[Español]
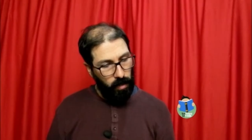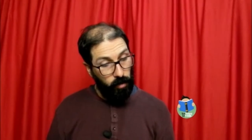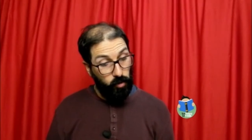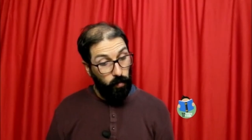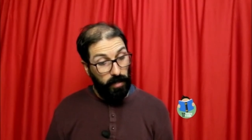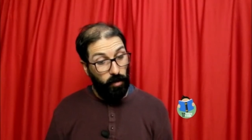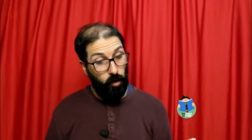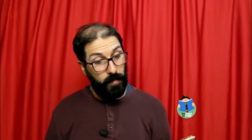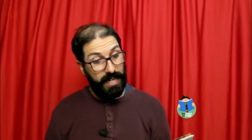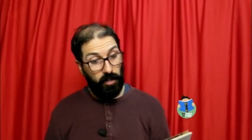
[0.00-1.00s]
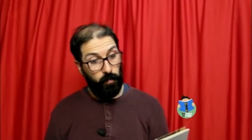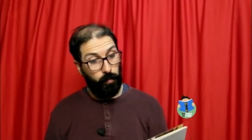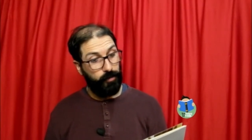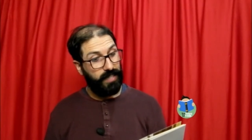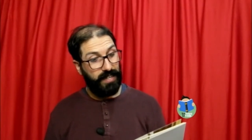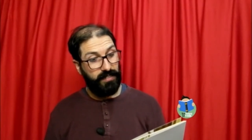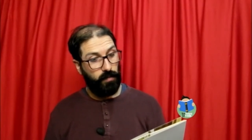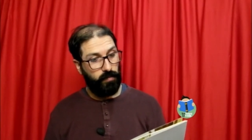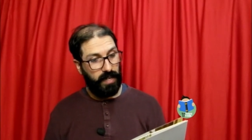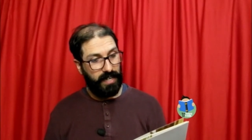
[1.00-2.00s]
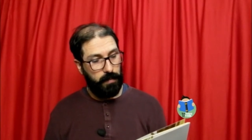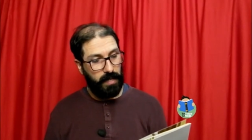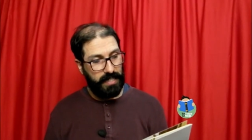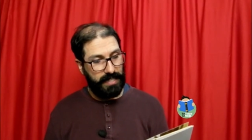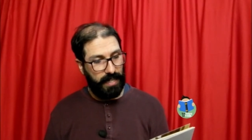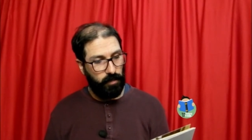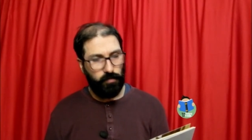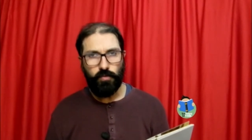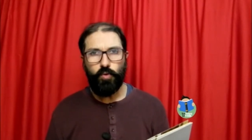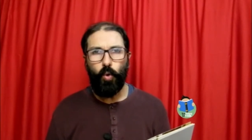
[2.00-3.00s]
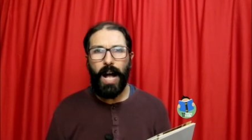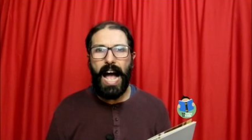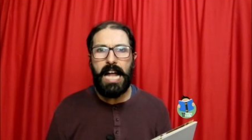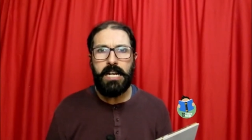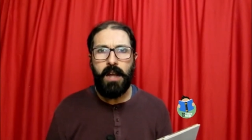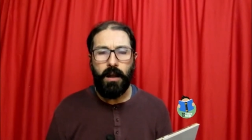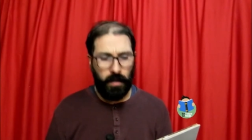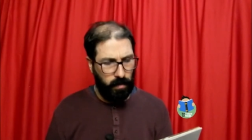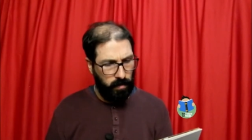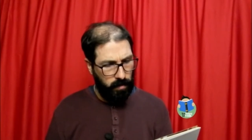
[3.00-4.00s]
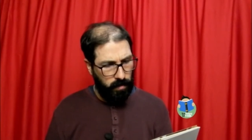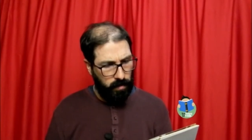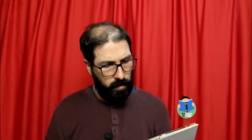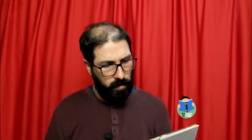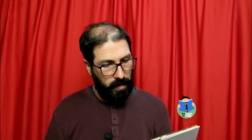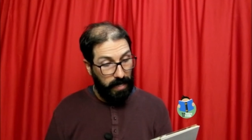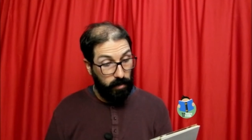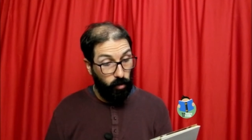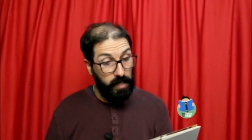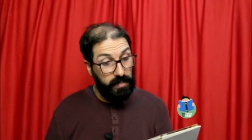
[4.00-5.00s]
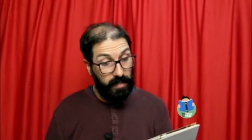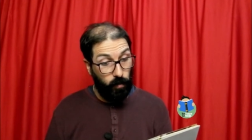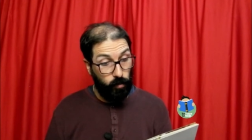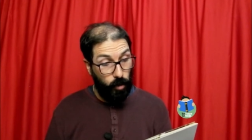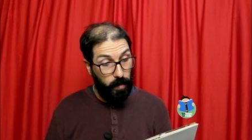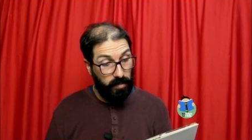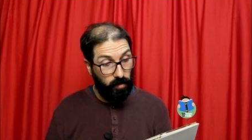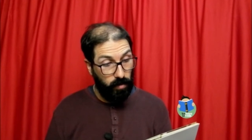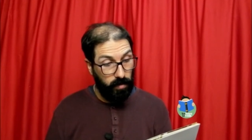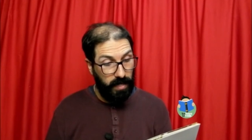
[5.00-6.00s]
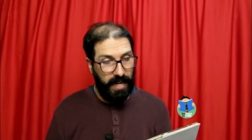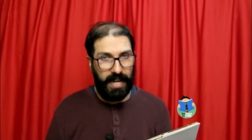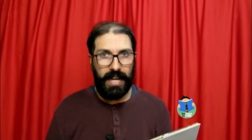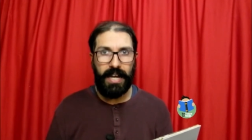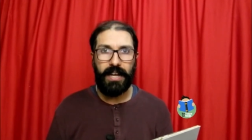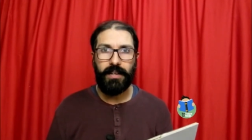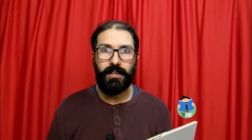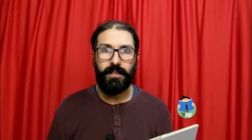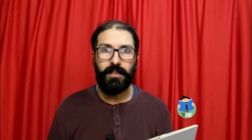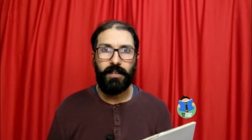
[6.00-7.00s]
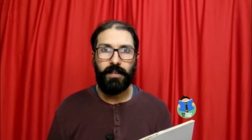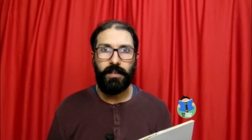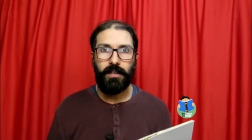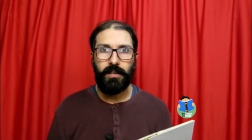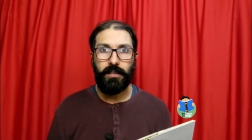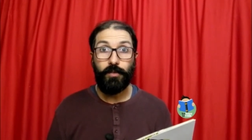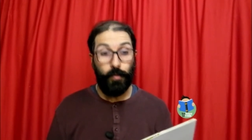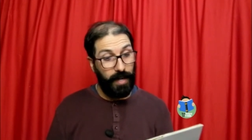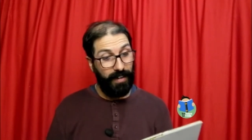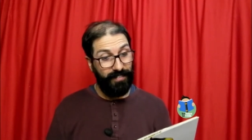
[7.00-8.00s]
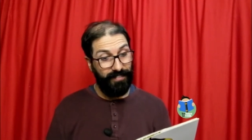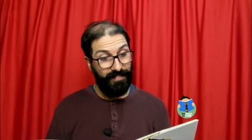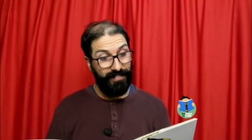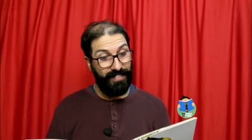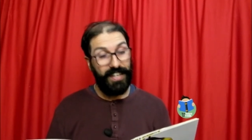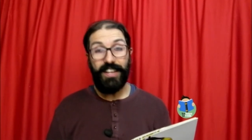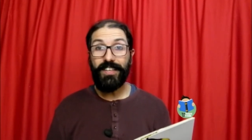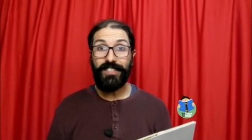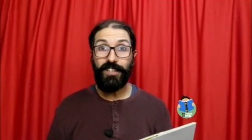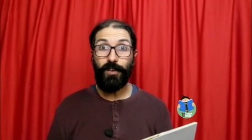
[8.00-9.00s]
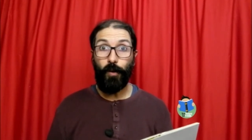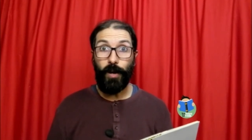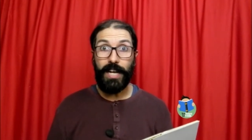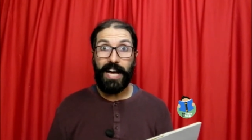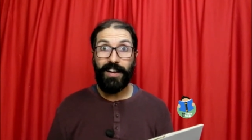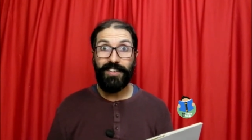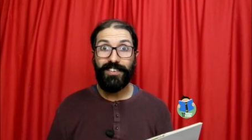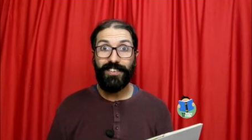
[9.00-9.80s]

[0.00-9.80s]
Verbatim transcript: Los humanos lo miraron posarse en una rama y gritaron ¡Tucán! Arcoíris escuchó y pensó ¡Ah! ¿Tucán? Quiere decir hola.